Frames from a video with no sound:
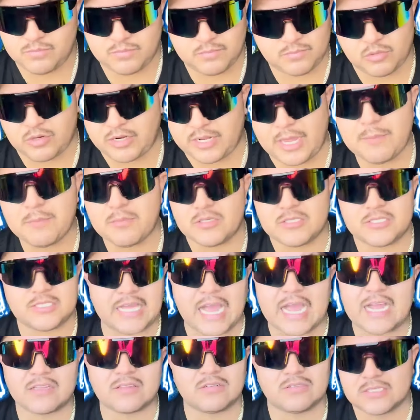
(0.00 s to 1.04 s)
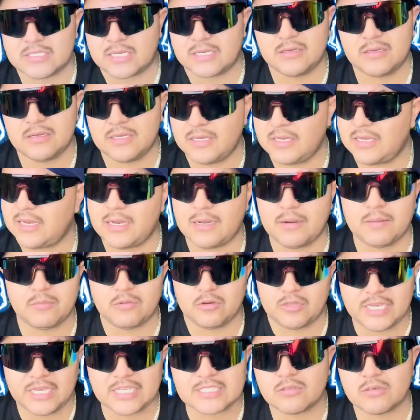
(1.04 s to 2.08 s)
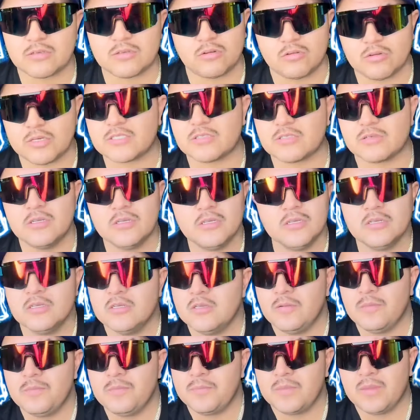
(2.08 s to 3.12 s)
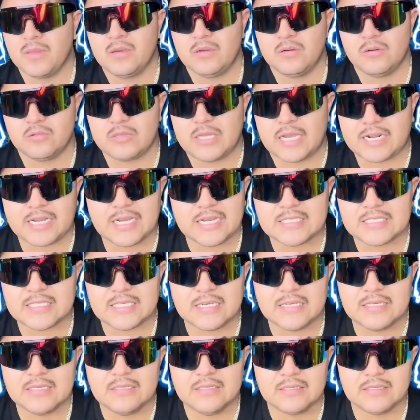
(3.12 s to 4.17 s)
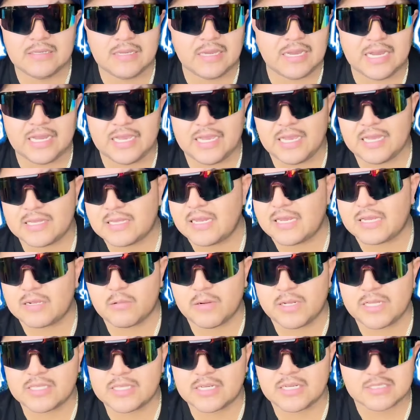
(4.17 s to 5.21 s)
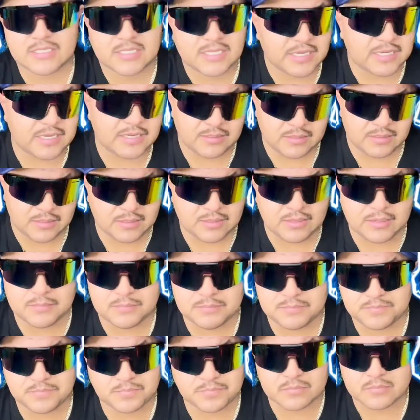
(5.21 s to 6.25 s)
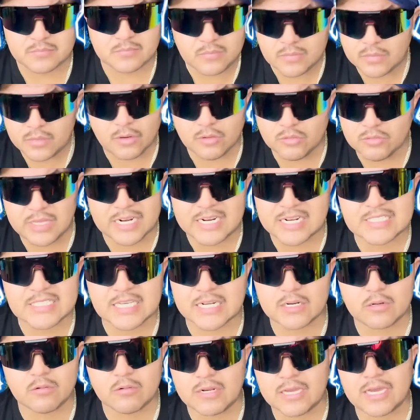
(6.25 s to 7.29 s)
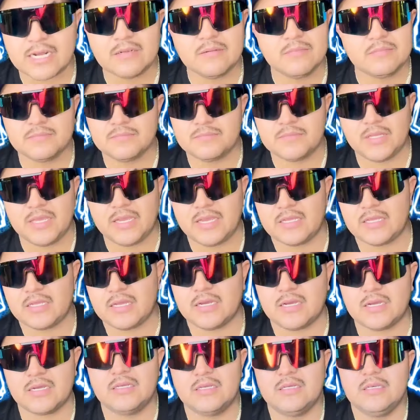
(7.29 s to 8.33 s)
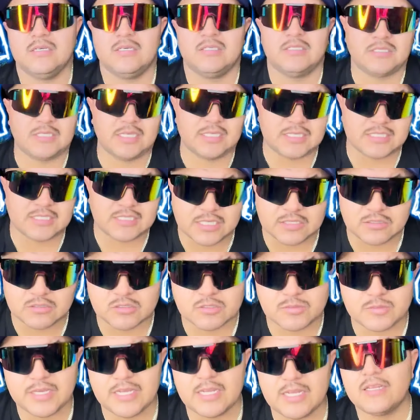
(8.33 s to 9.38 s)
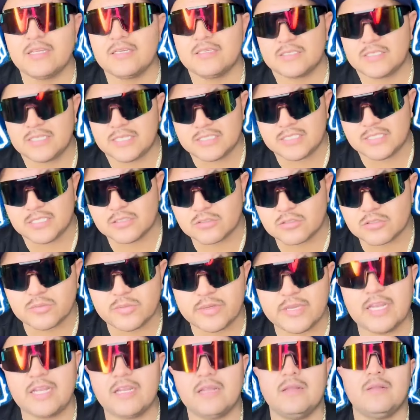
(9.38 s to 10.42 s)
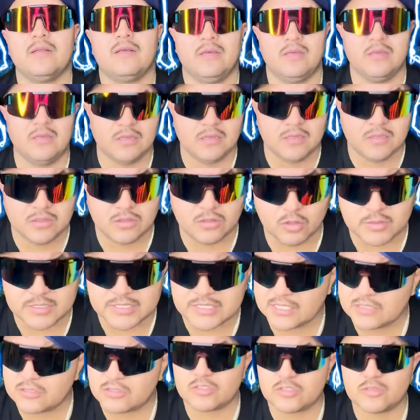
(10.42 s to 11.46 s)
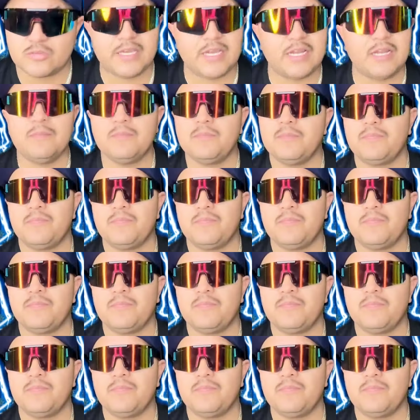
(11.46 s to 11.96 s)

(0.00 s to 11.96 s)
Por ejemplo, Stockton, eh, Modesto y todo eso. Una casa allá te la encuentras de um, una casa regular en 700 uh, mil, 600 mil, 900 mil.